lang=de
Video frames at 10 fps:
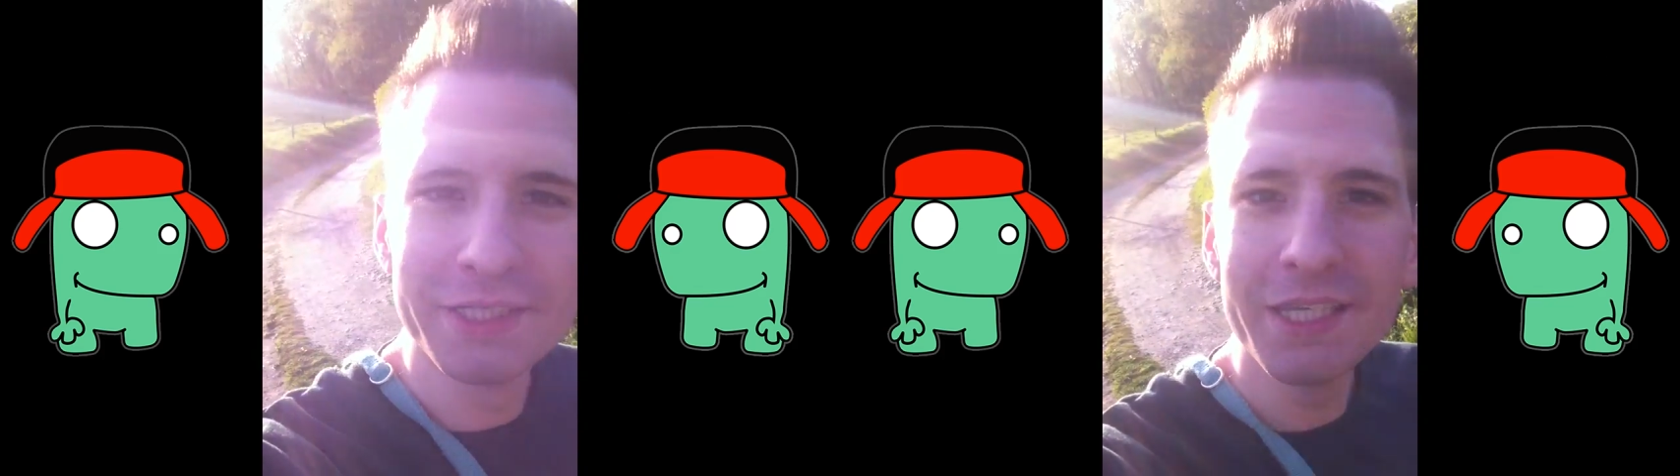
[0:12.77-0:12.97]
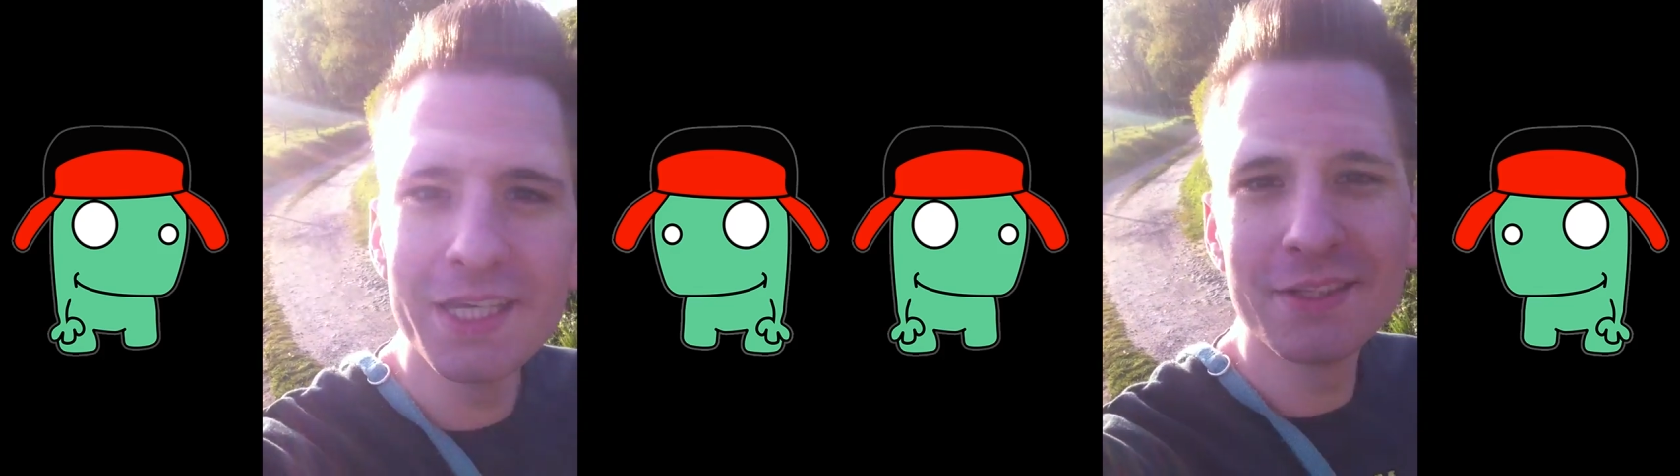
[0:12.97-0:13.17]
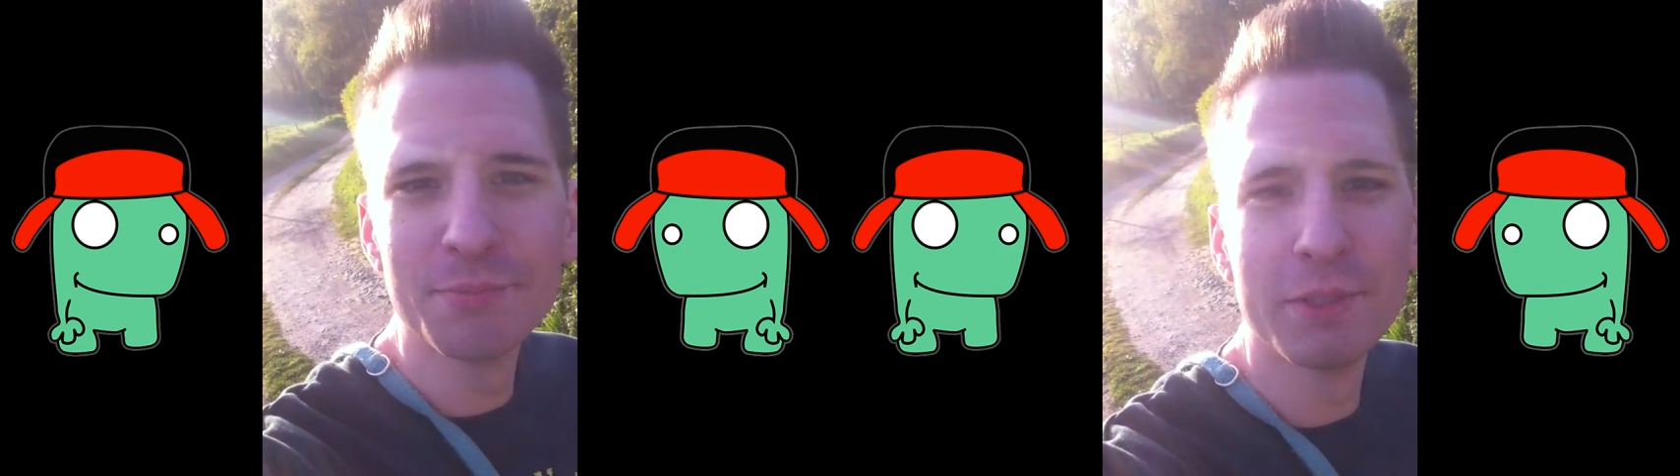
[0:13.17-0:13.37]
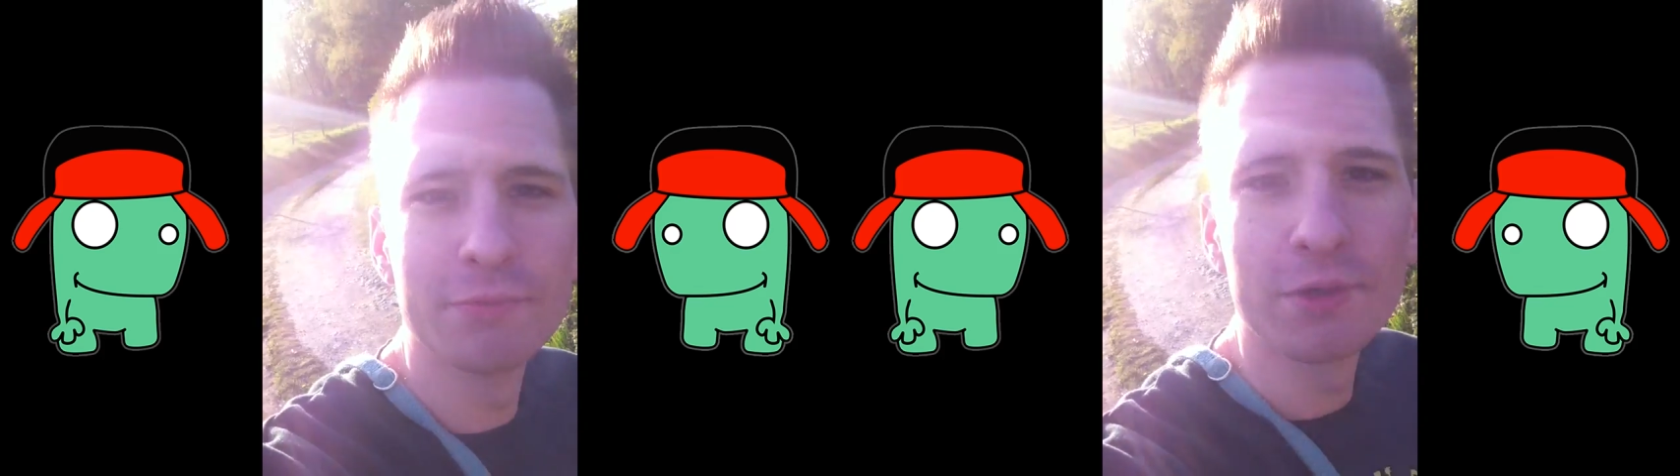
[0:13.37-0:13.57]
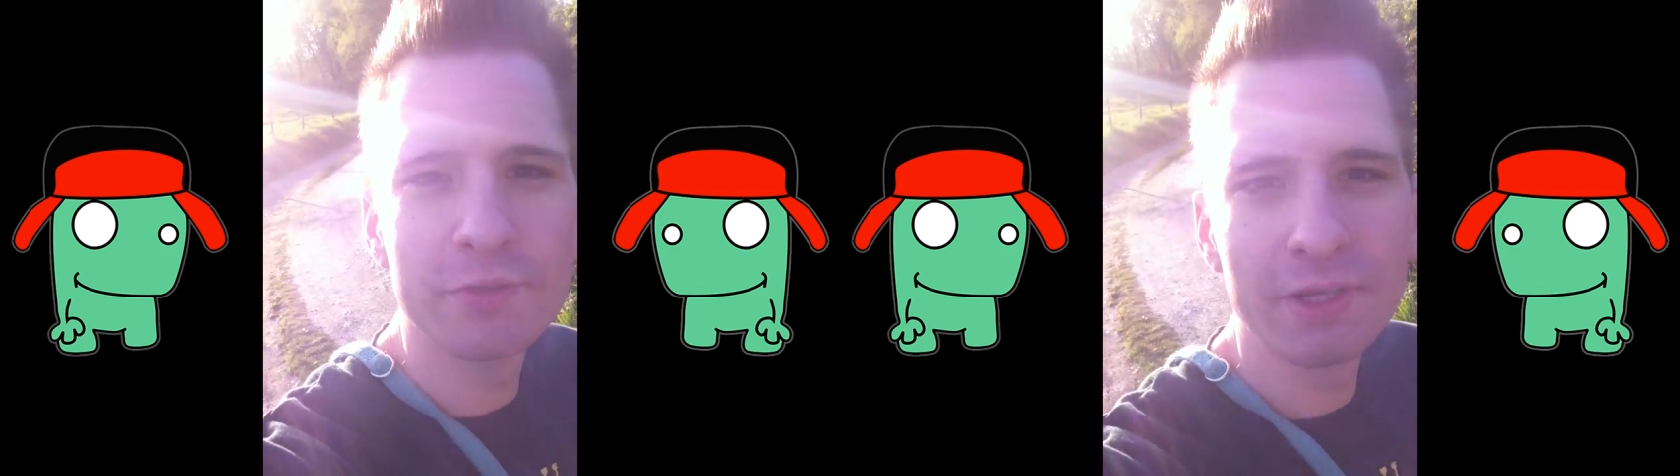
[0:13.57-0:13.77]
jeden
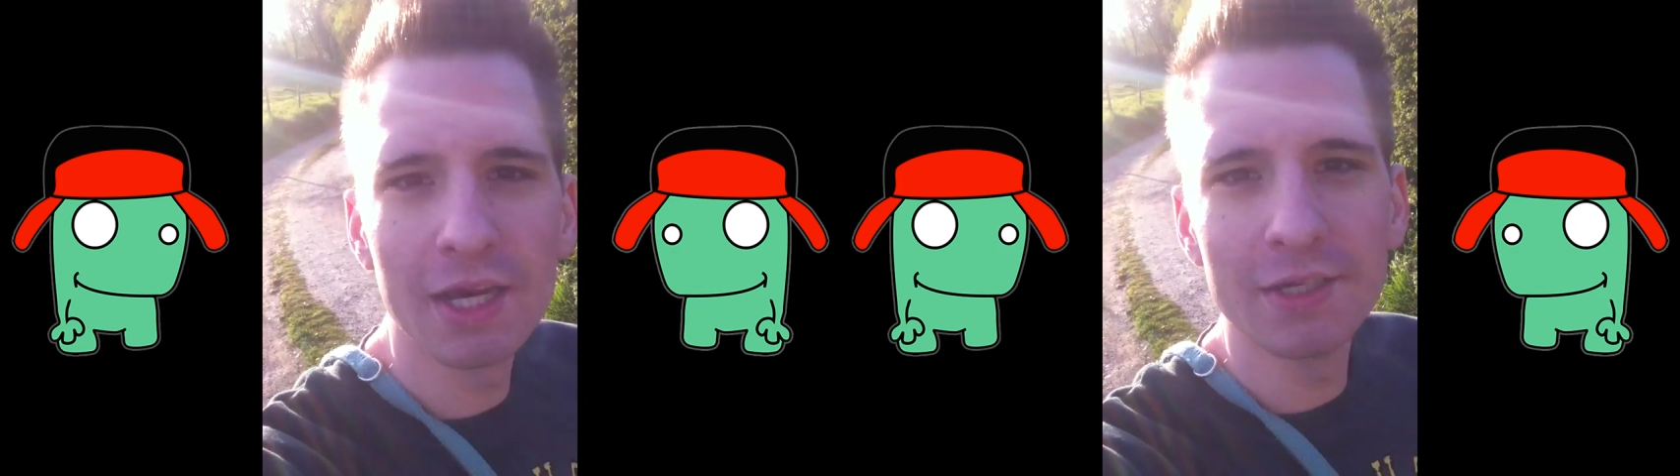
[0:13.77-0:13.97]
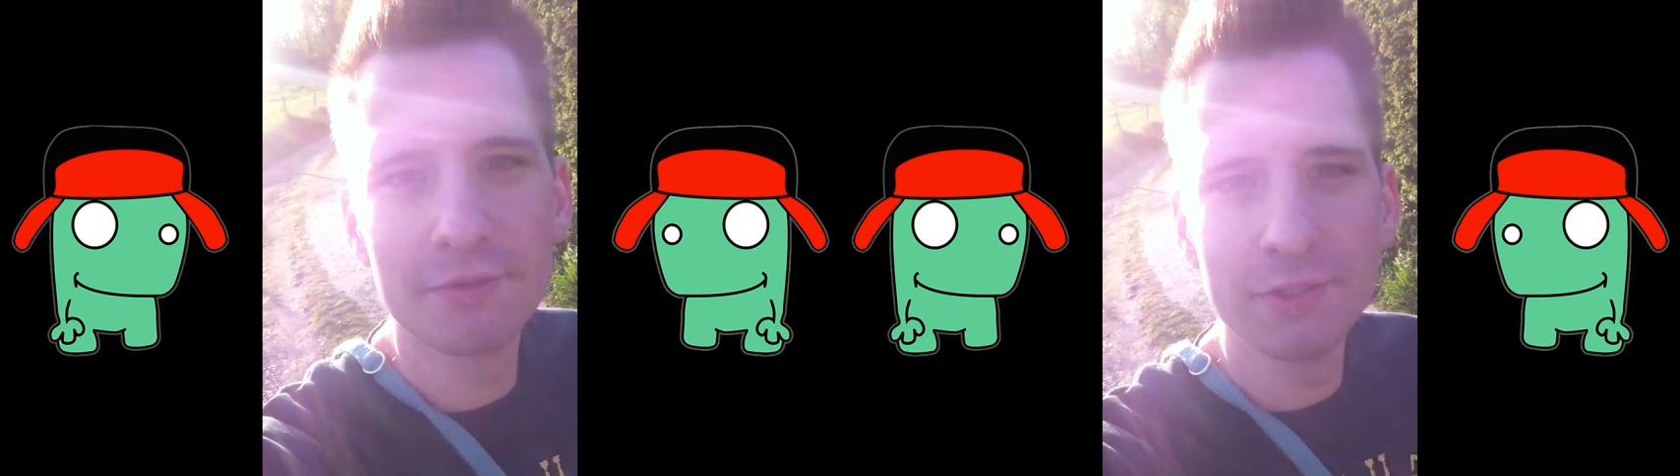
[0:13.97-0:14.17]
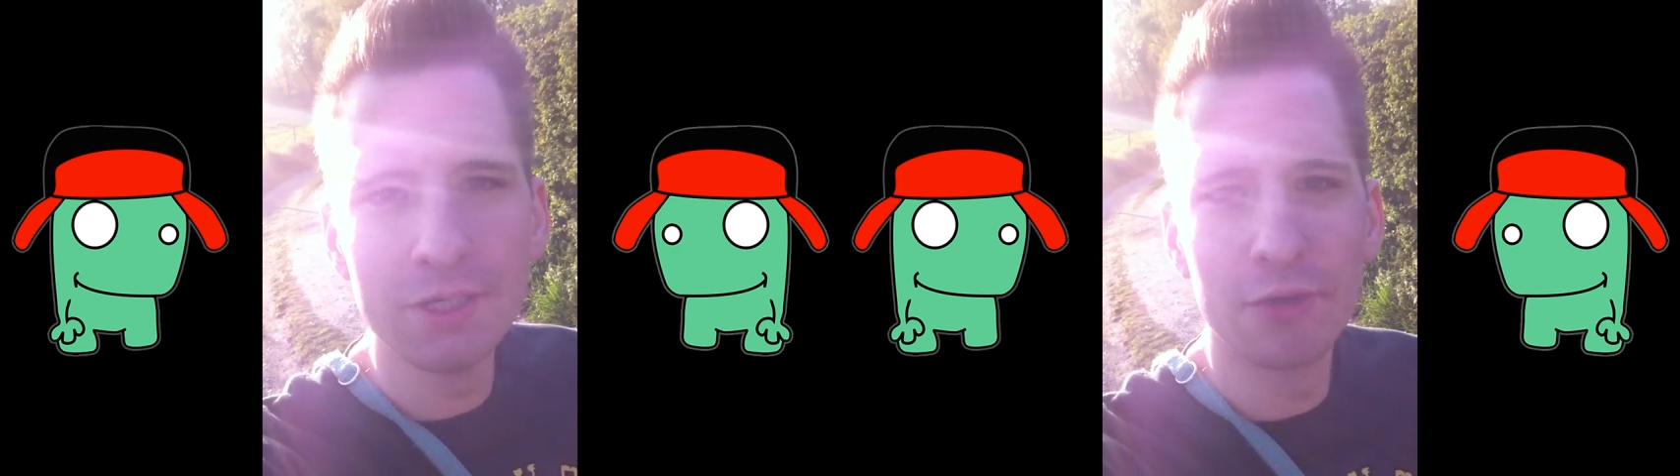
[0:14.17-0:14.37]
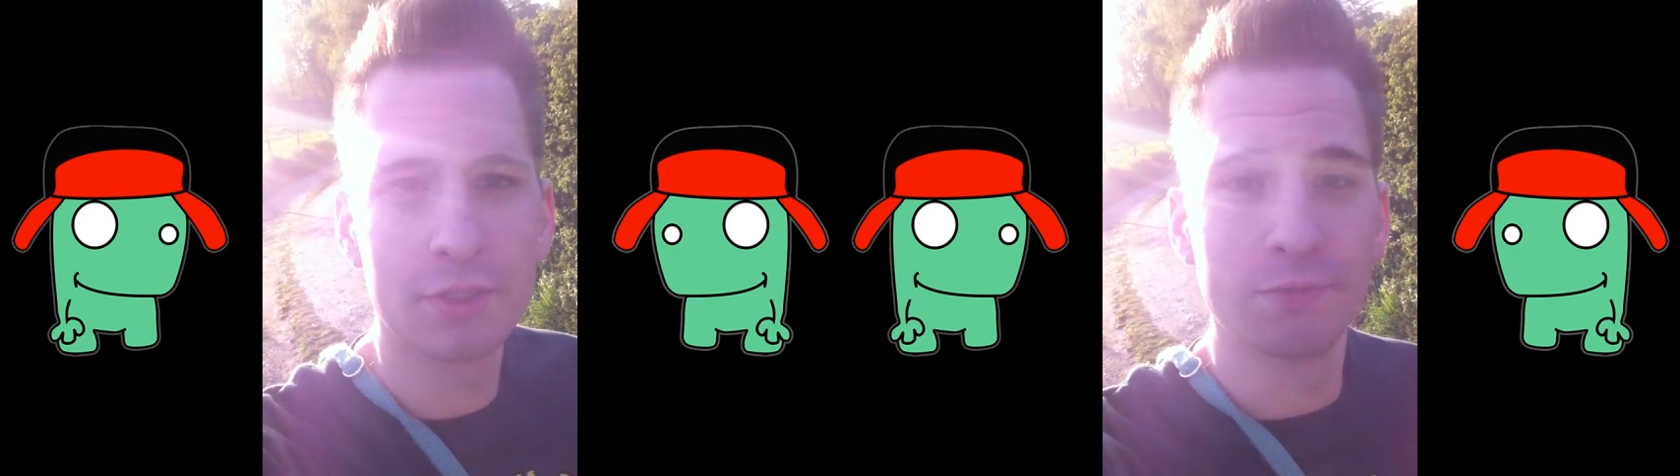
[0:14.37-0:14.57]
Mittwoch so ein kleiner Vlog.